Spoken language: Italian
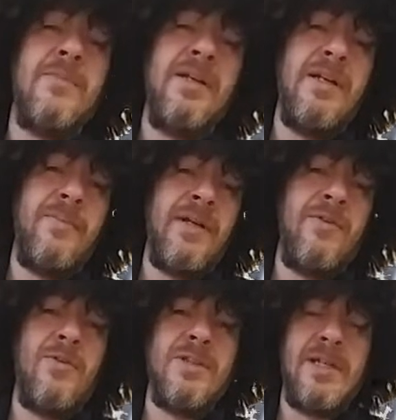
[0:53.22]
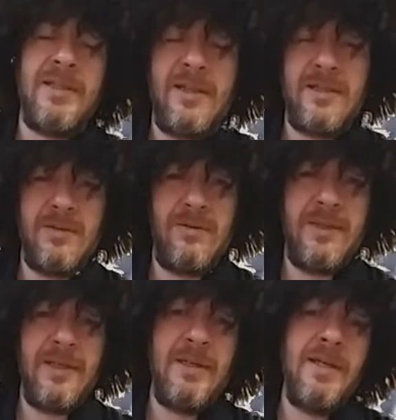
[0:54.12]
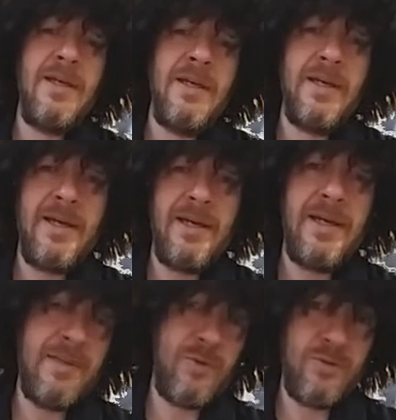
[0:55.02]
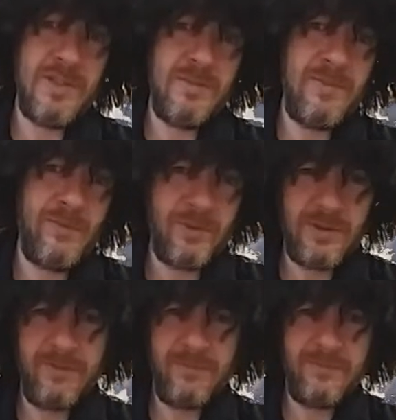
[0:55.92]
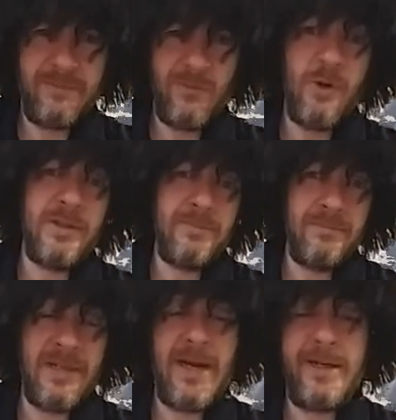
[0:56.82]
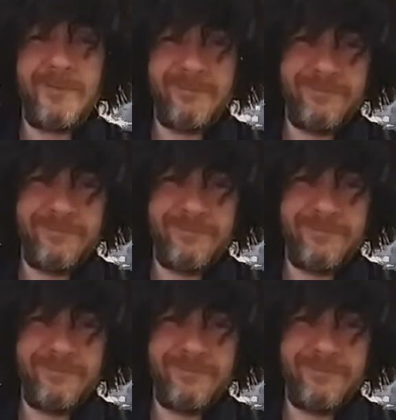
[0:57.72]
mille per la vostra attenzione e alla prossima volta, volta magari.